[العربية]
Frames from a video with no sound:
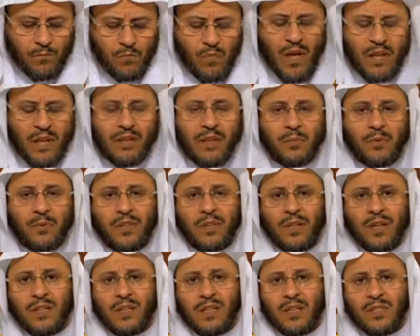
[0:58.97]
النبي
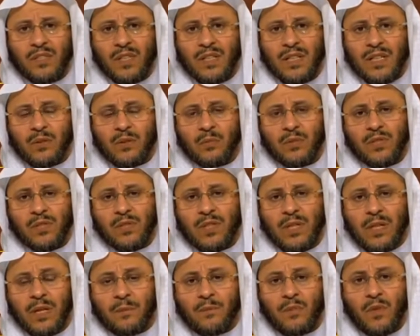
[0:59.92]
عليه الصلاة
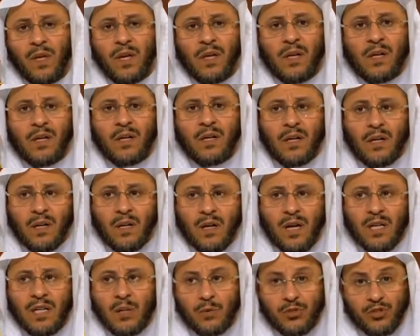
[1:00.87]
والسلام آه،
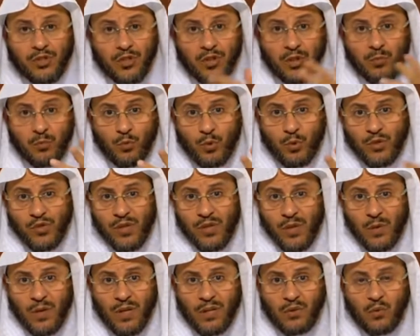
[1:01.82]
قال وجنبوه
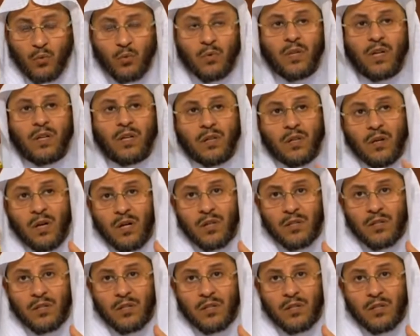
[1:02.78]
السواد وذكر قال